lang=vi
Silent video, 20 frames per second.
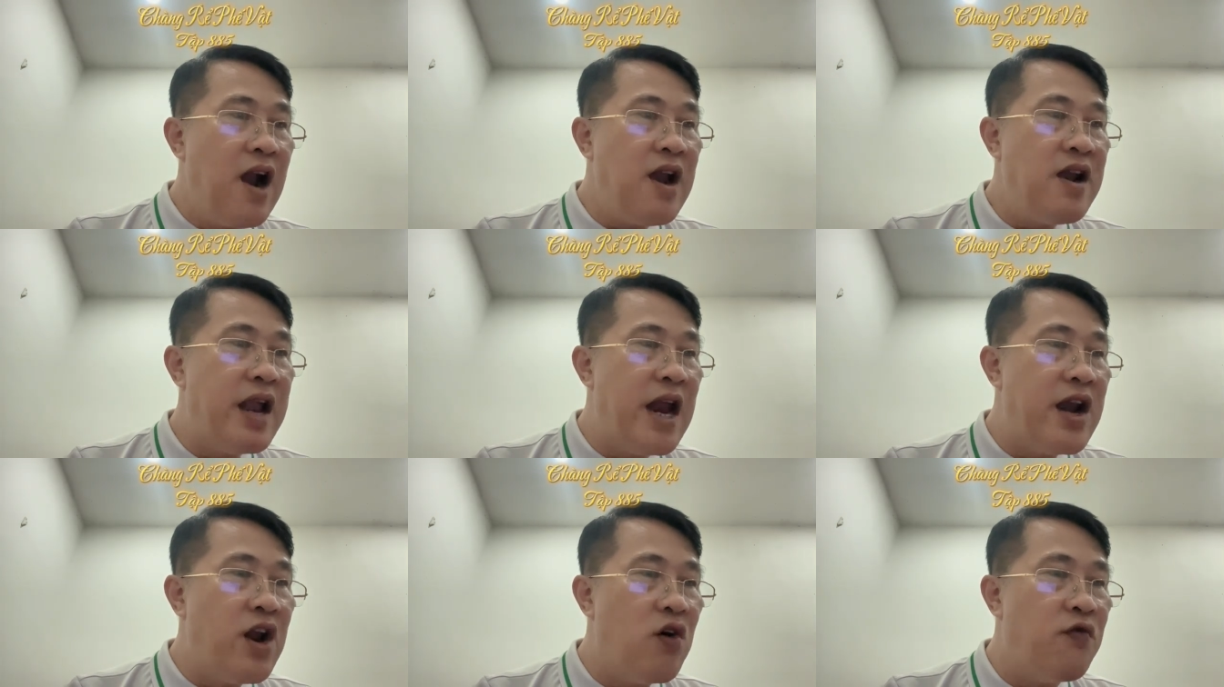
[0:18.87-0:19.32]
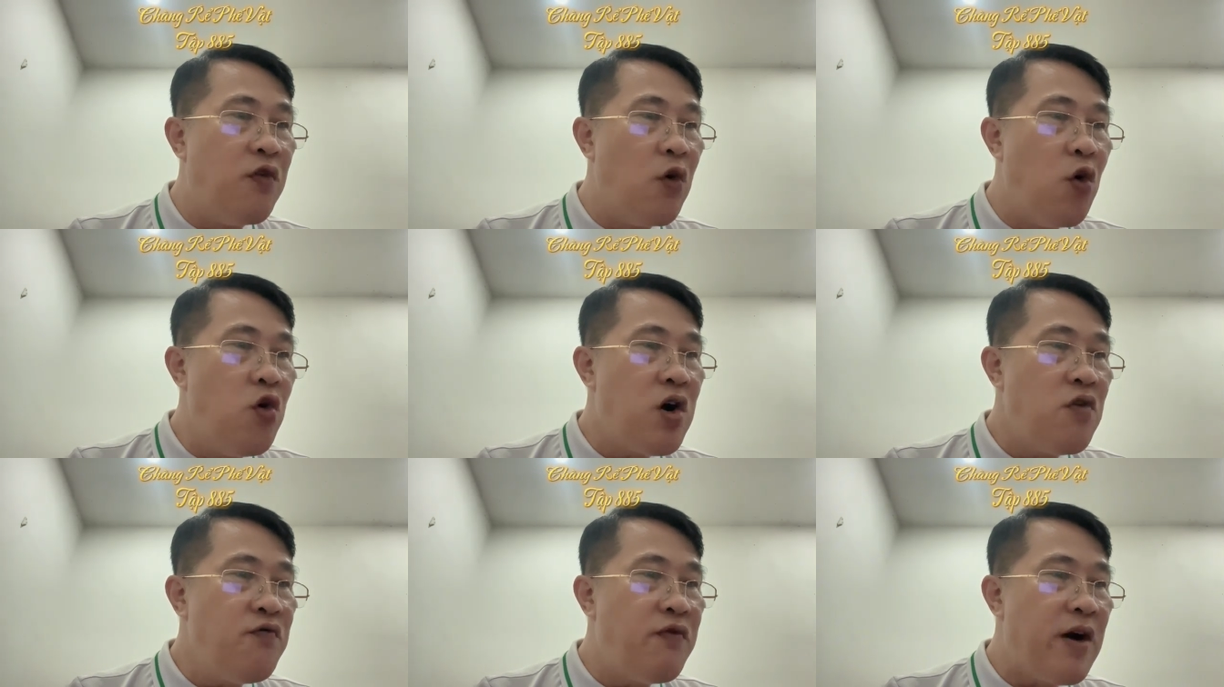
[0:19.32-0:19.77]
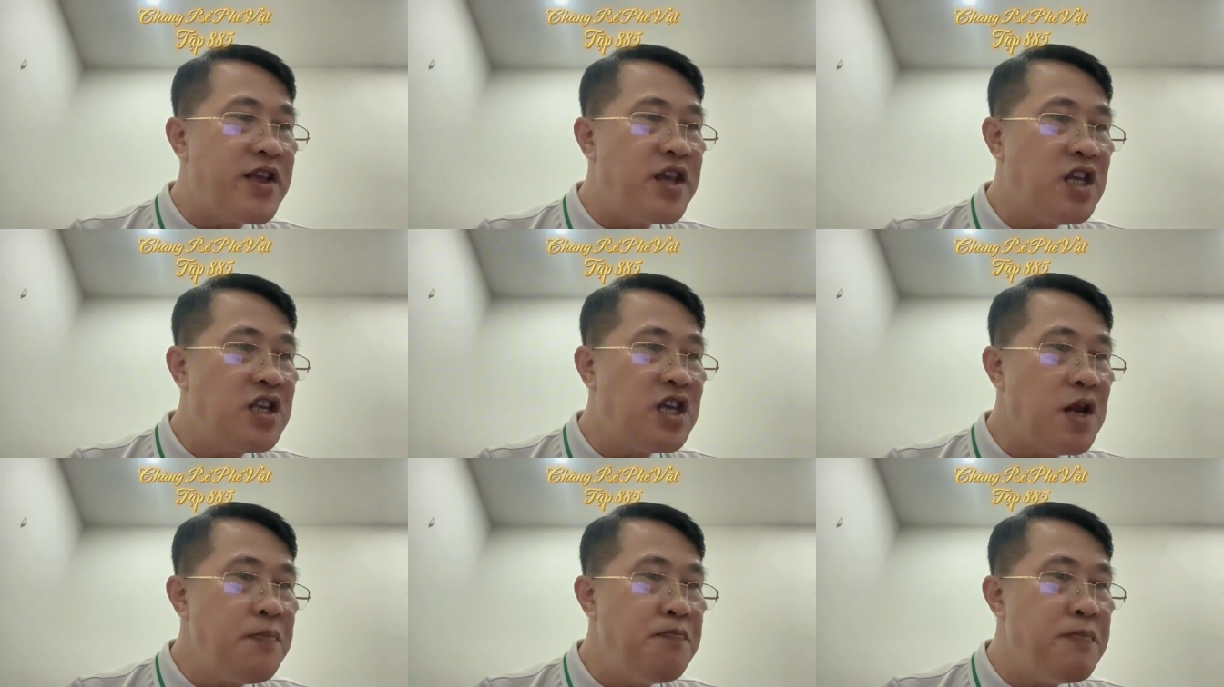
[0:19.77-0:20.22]
lên hồ Vũ không phải
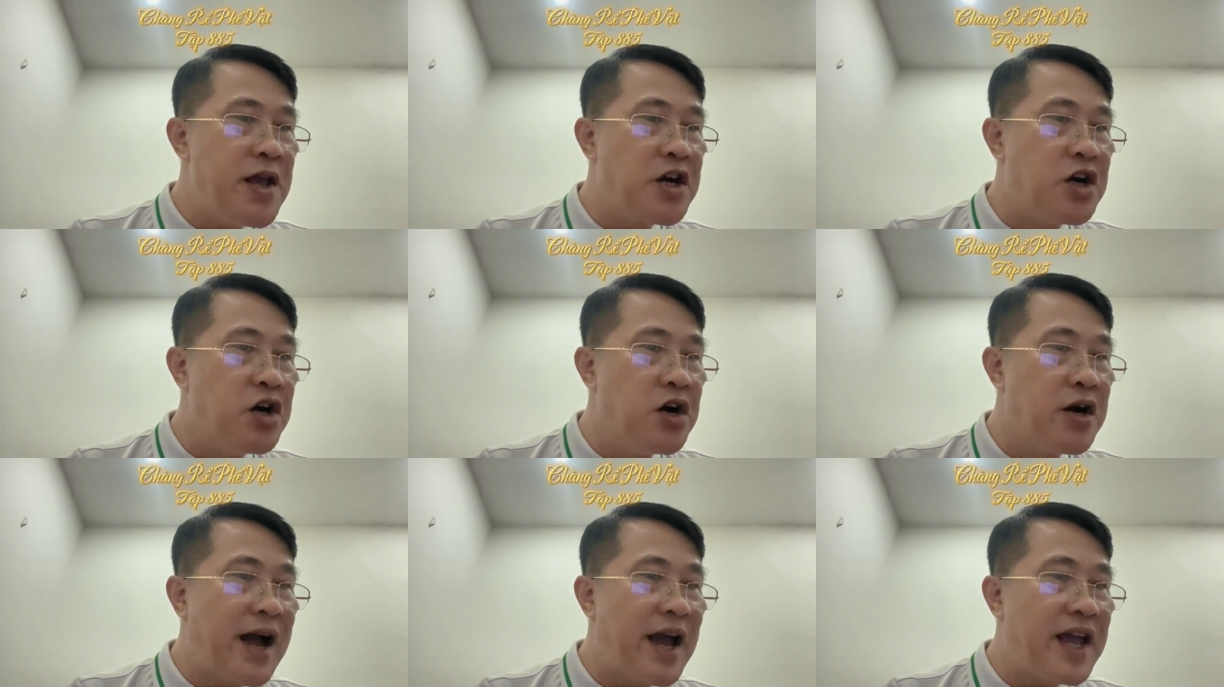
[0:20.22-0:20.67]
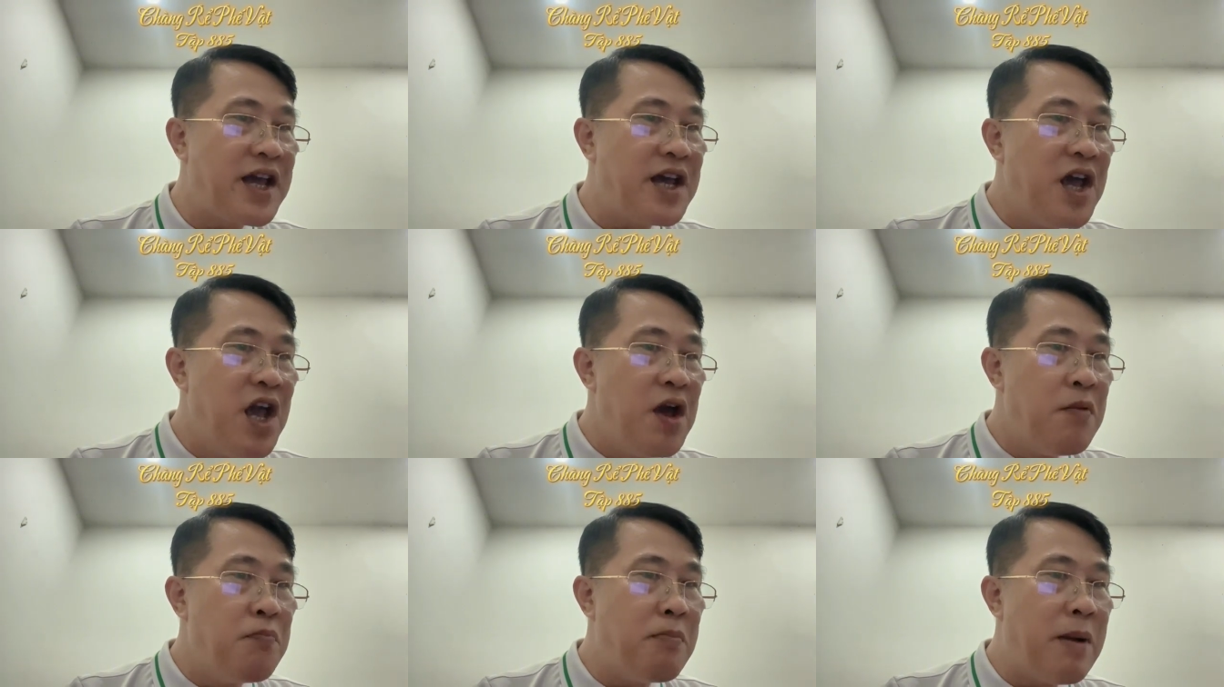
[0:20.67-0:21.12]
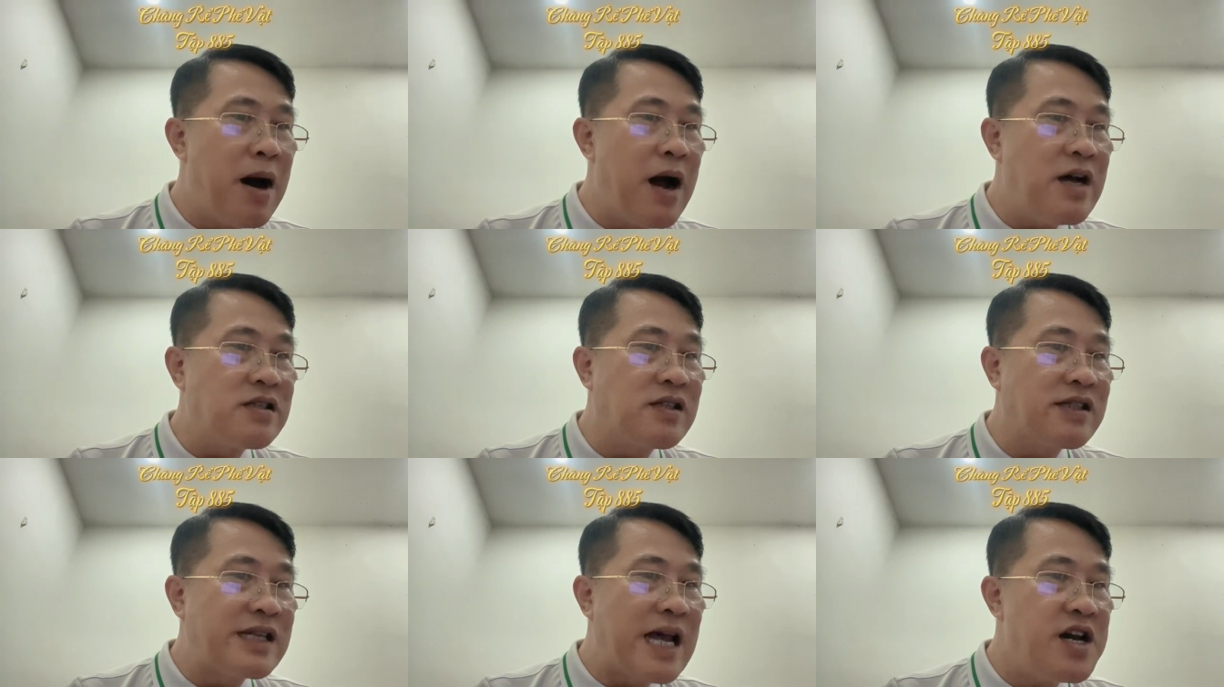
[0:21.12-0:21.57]
giết chết Mỹ Cường ngay
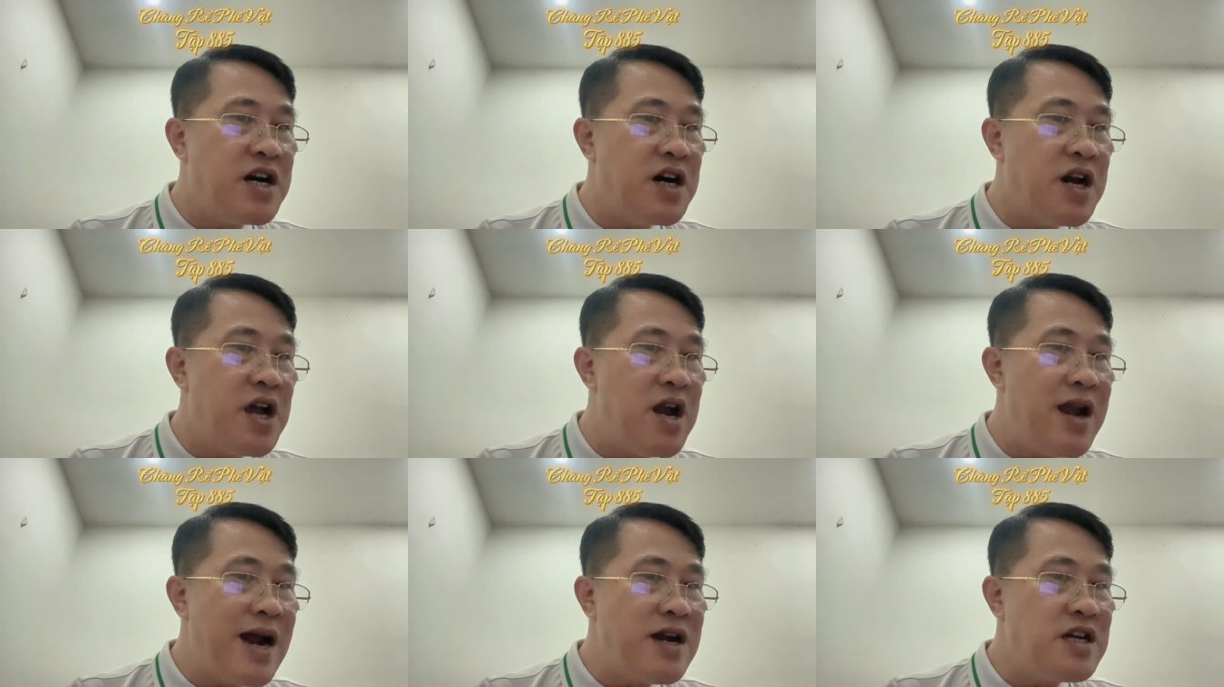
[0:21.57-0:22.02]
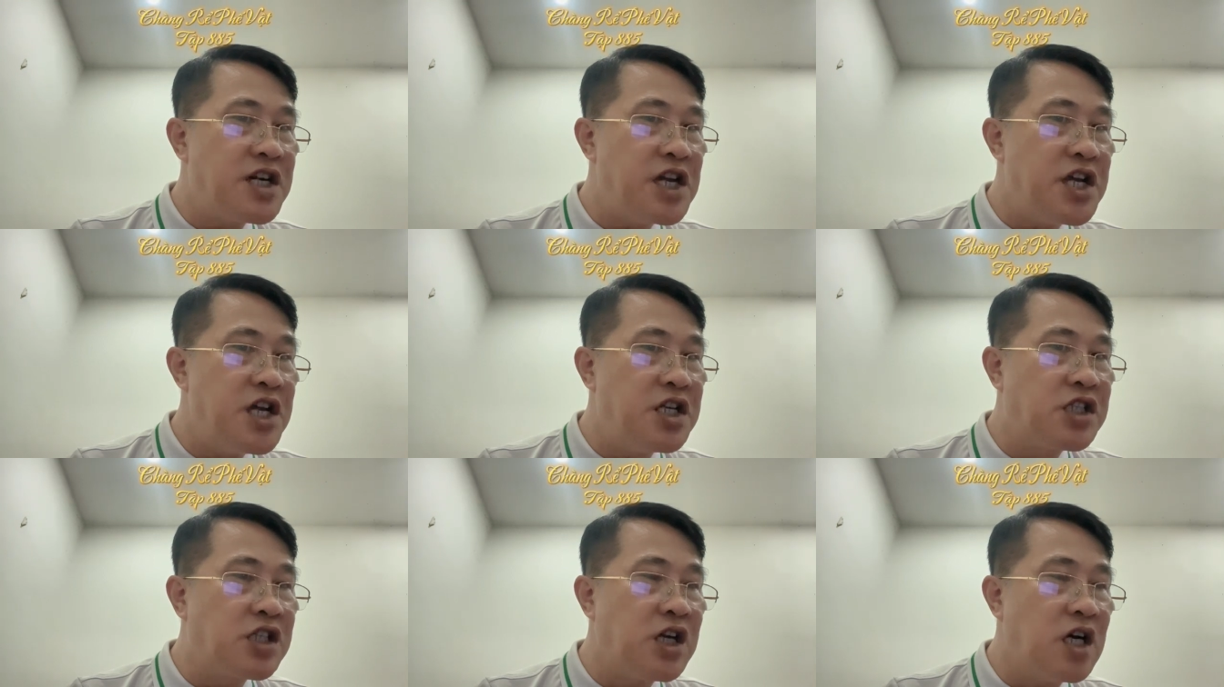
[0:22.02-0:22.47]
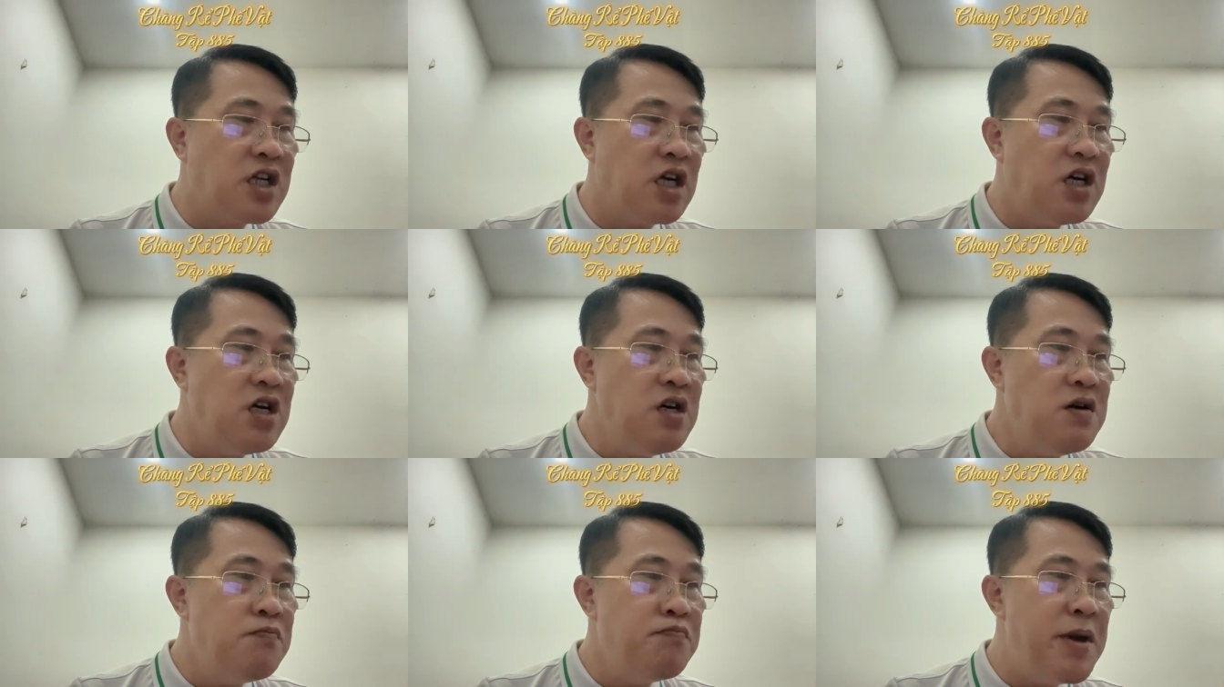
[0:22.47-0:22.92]
Mà sai người lăng trì sửa
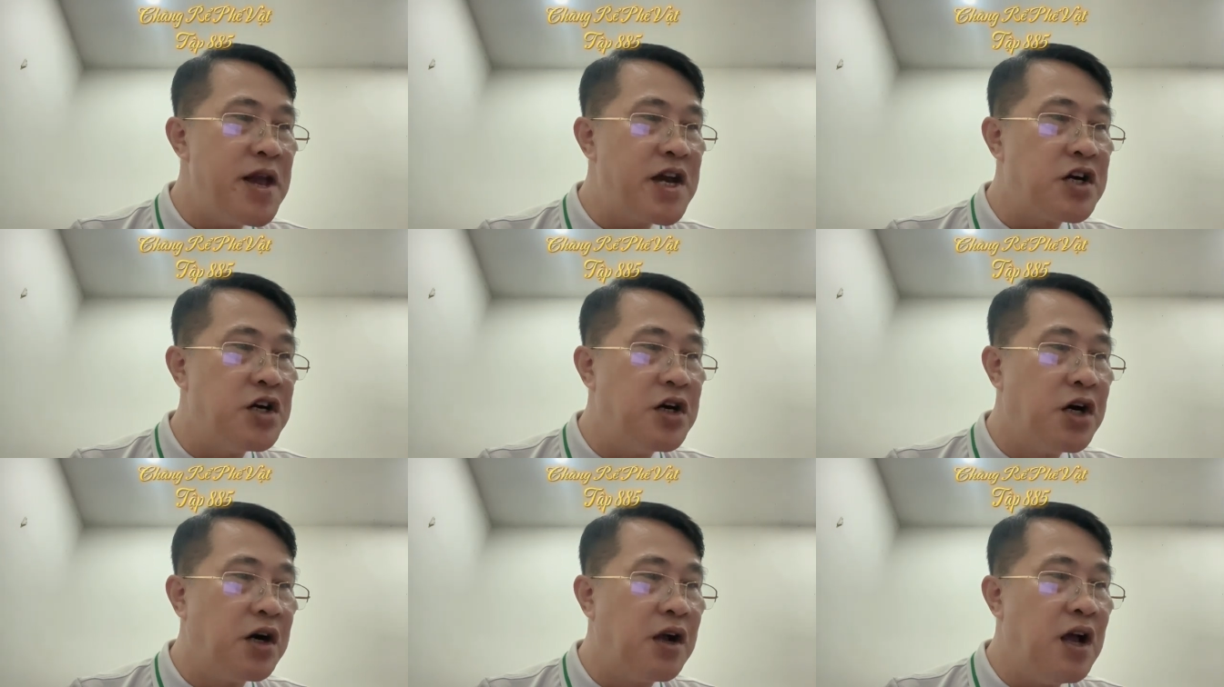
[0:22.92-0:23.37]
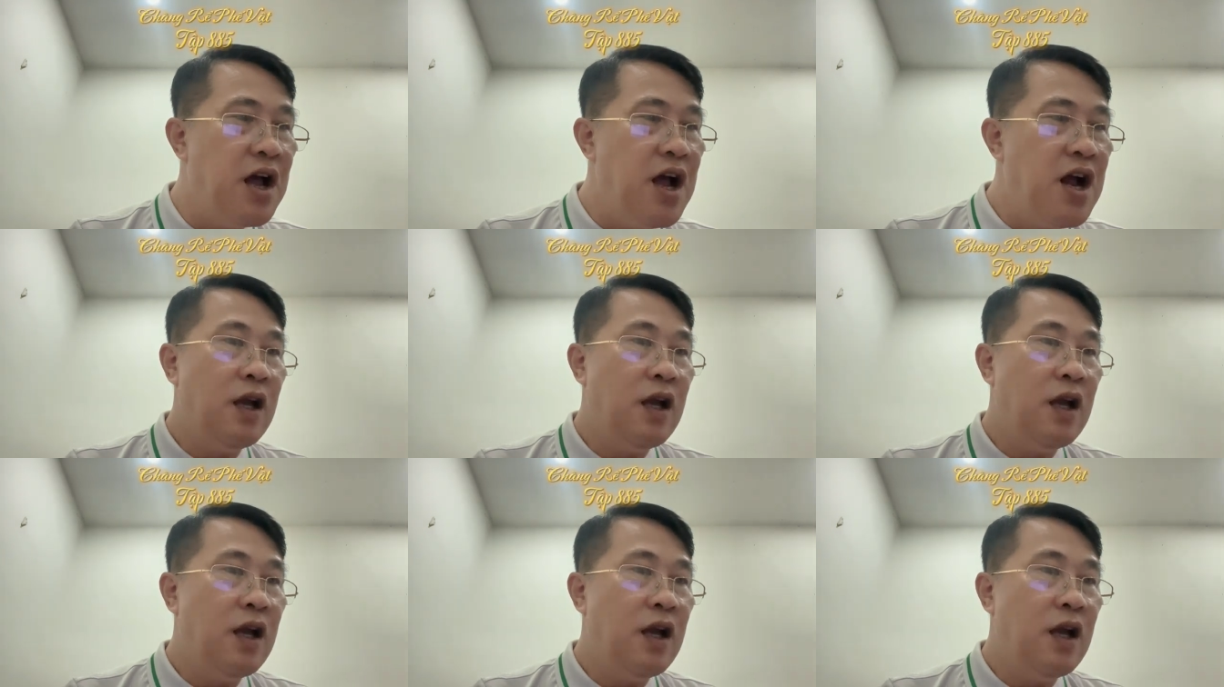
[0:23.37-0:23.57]
tử Mỹ Cường